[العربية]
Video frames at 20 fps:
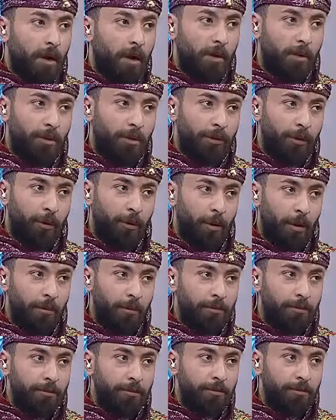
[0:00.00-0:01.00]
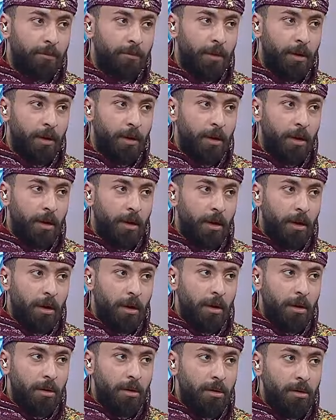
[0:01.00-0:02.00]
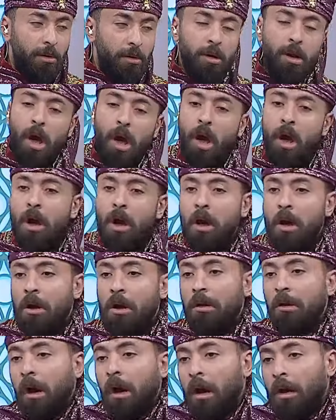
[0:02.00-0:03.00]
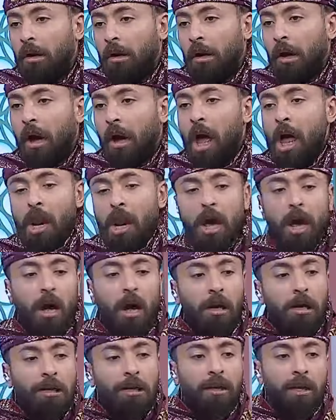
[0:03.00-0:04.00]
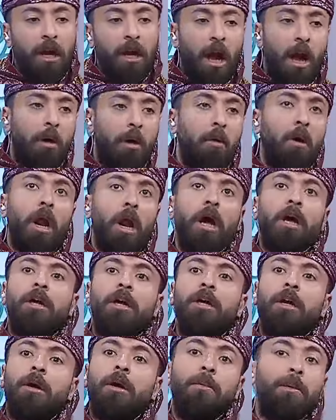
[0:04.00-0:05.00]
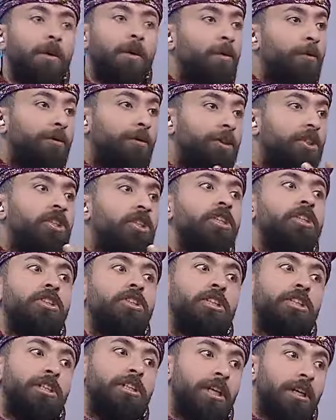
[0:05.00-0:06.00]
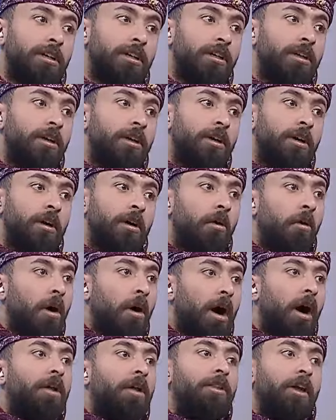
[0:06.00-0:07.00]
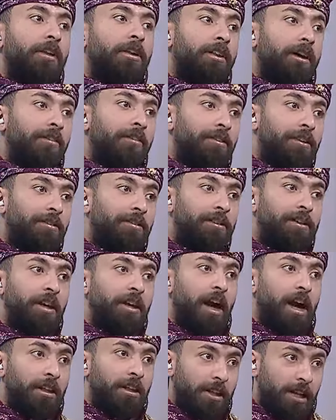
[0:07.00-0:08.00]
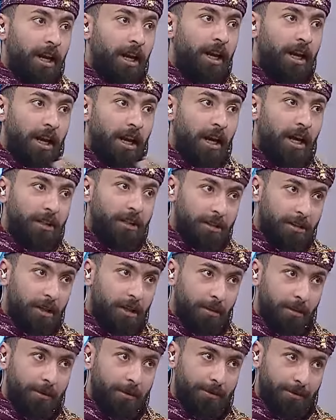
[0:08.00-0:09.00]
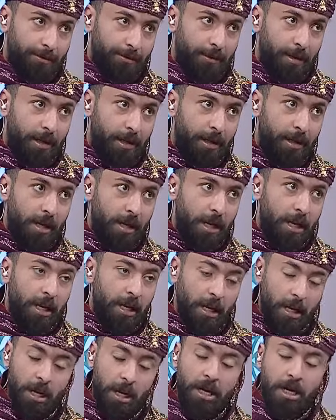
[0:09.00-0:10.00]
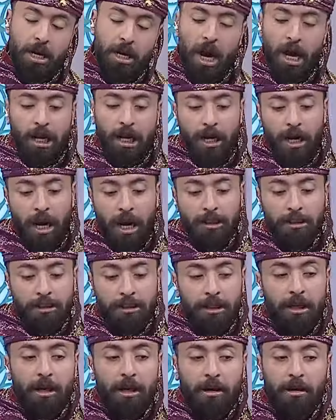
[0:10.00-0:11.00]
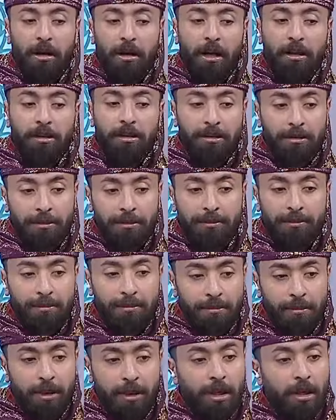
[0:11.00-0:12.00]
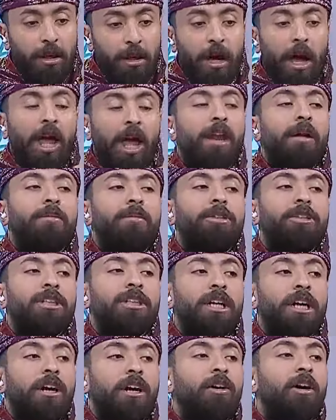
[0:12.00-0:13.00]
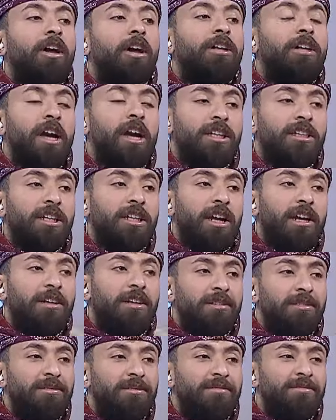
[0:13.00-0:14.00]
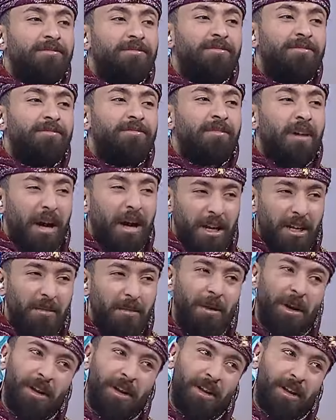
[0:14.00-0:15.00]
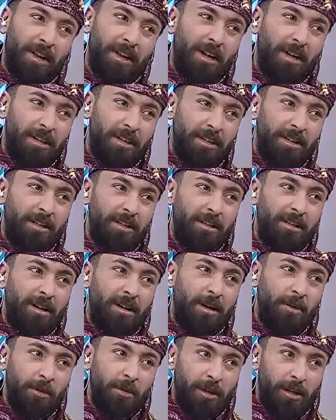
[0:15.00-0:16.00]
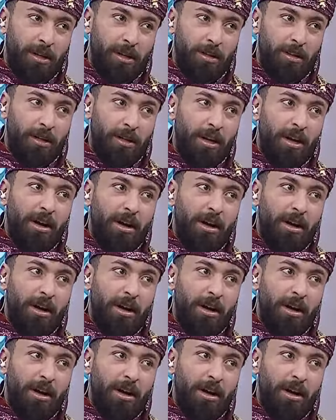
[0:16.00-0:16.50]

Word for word: أخ توأم نعم لا لا لا أنا لدي أخ ولكن كبير في السن جدا وقد اتى في في احد الحلقات قبل اوه اي لكن انت انت انا المشكله لغتي اصلا ما هي مره يعني قويه